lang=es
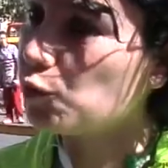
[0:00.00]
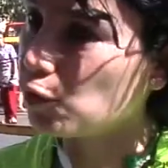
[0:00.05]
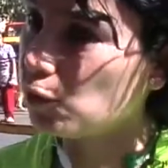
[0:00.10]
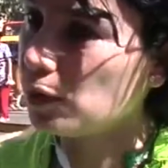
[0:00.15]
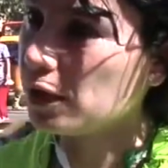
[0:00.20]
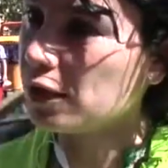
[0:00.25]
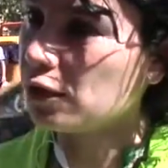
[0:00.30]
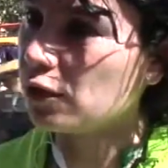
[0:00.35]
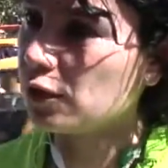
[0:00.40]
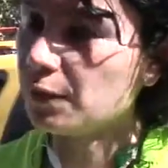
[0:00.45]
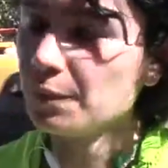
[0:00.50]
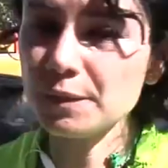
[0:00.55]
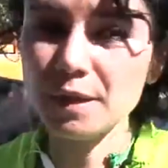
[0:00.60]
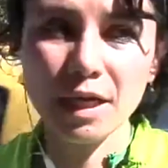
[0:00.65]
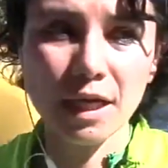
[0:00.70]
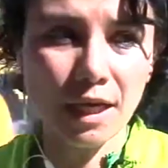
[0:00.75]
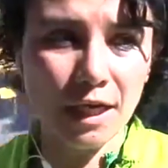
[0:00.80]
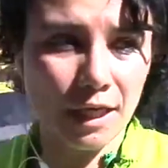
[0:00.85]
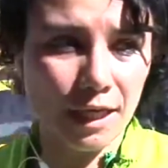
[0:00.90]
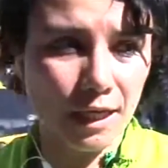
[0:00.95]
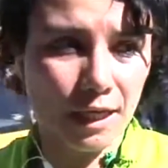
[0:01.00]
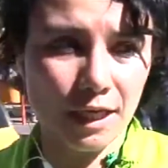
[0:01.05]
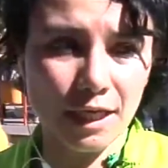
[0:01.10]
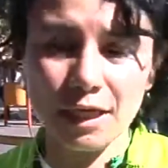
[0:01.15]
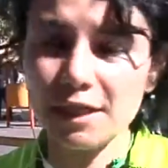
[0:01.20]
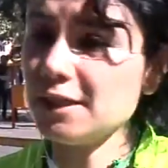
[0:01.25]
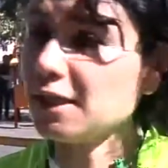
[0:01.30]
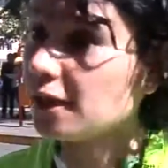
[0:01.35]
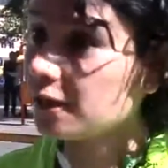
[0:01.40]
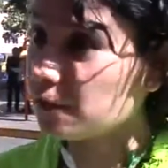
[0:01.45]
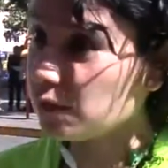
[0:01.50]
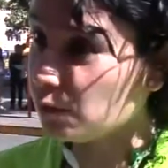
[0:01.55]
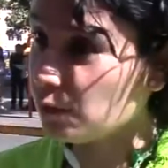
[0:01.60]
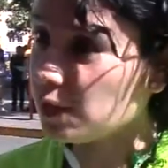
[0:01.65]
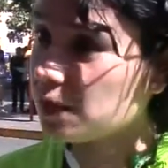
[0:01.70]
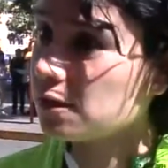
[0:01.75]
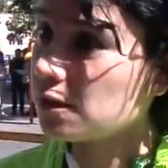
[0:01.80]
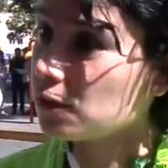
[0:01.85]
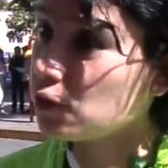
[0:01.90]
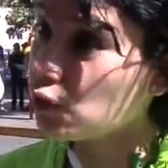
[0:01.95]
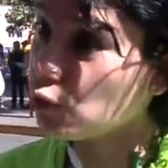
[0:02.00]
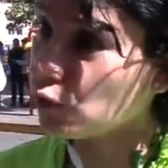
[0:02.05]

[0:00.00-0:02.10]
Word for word: Público, eh, y activistas